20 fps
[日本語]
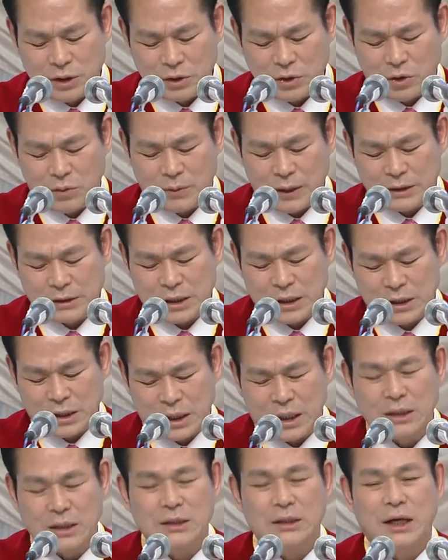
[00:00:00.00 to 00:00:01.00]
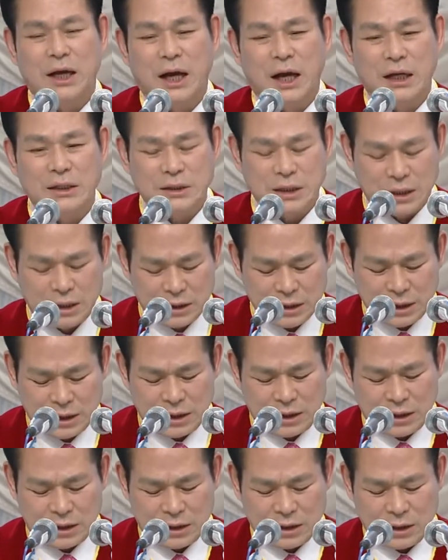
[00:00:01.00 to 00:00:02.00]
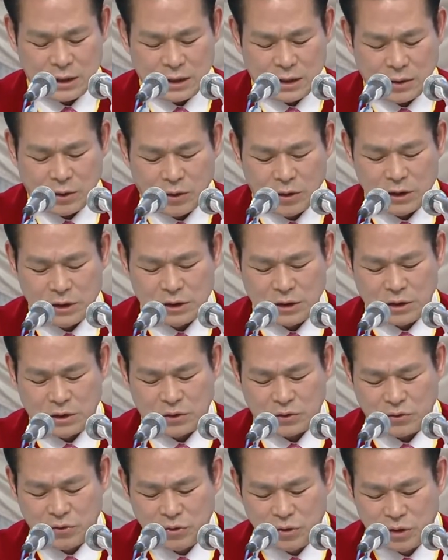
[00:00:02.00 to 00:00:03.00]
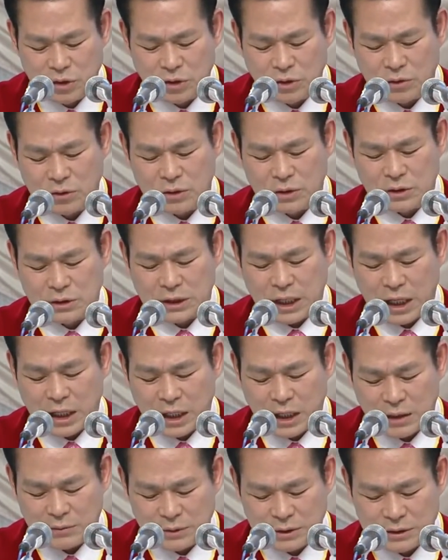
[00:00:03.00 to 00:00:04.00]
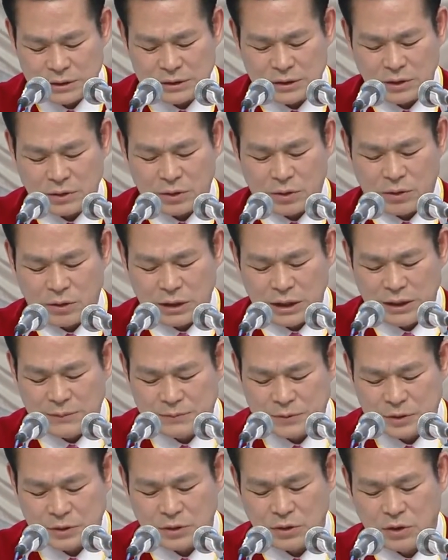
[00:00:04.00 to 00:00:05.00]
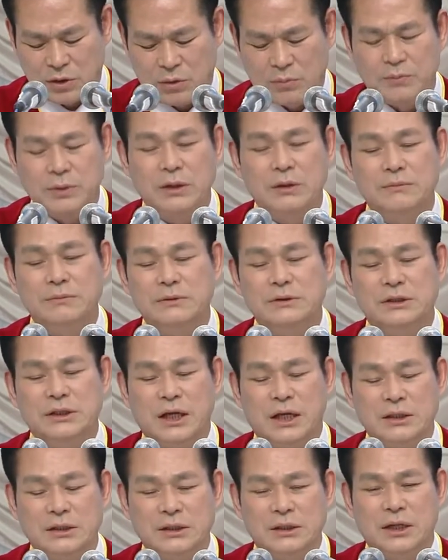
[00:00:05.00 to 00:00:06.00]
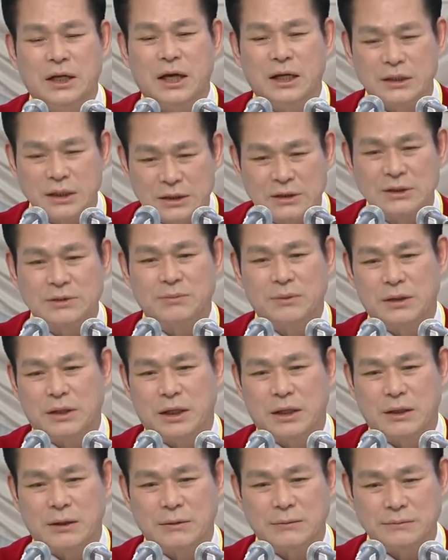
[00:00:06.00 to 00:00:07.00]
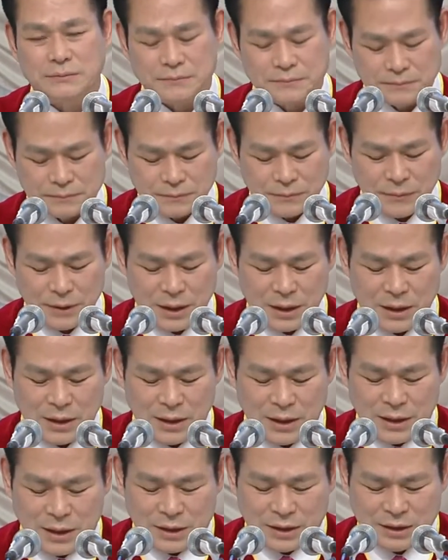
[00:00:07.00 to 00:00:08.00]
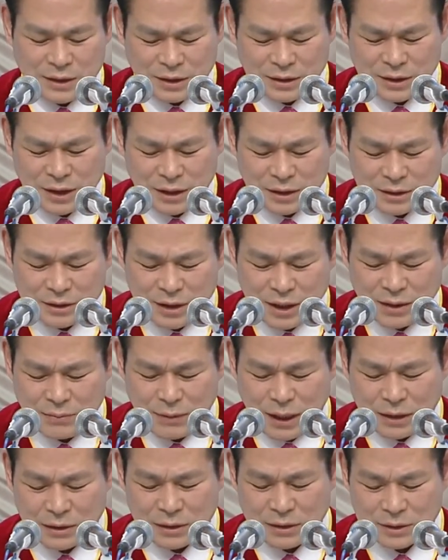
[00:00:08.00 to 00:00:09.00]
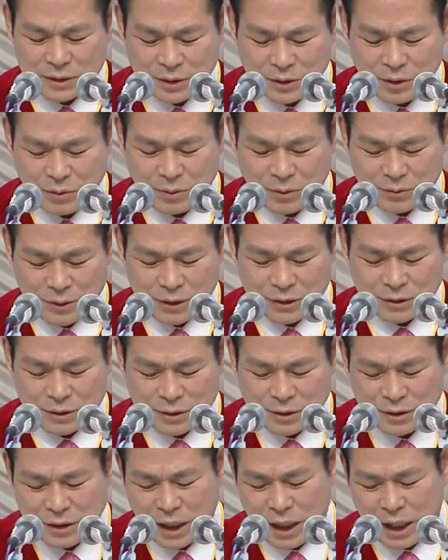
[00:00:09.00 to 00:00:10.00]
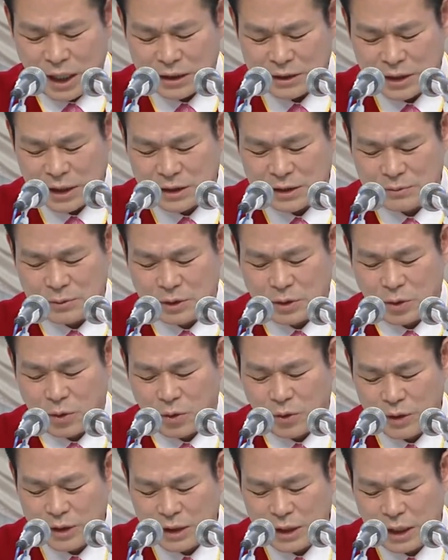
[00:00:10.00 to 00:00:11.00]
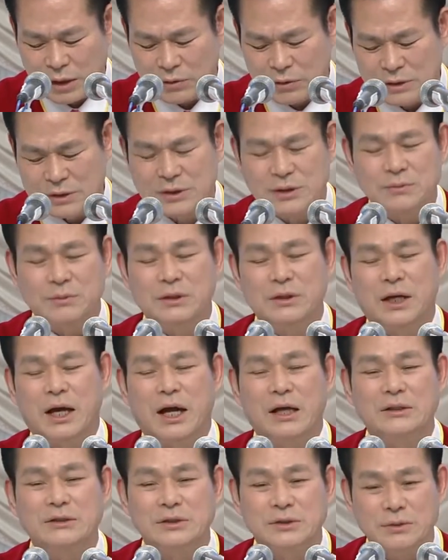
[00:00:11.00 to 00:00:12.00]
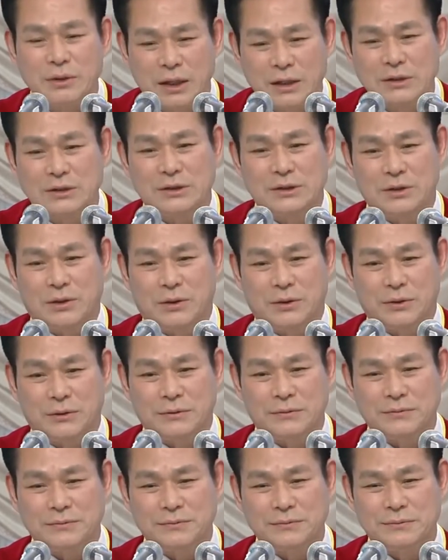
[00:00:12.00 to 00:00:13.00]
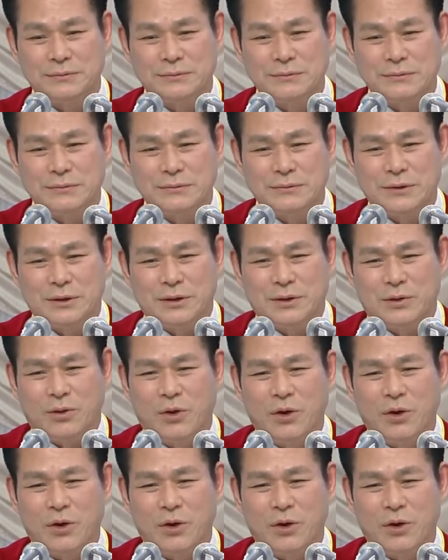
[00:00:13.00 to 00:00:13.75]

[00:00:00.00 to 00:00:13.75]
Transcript: ブは慰めてくれるはずの妻から屈辱を受けても口で罪を犯しませんでした。どころで彼の言葉を聞いてみれば彼が神様を誤解していることが分かります。